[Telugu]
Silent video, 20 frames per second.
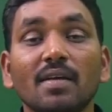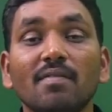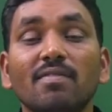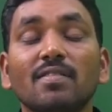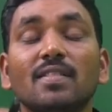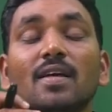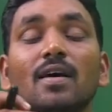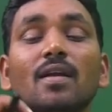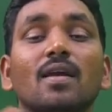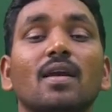
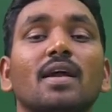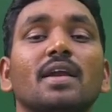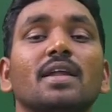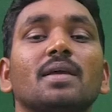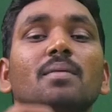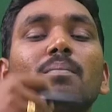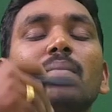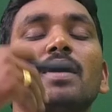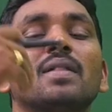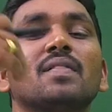
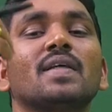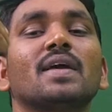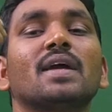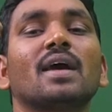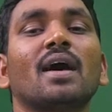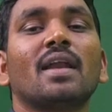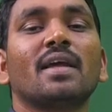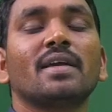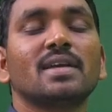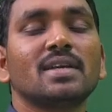ఇతరులను ఇబ్బంది
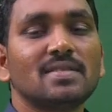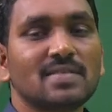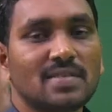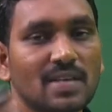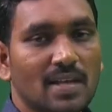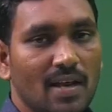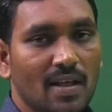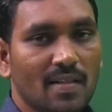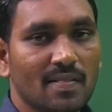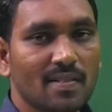
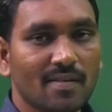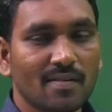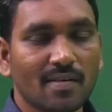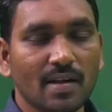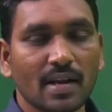కలిగించనంత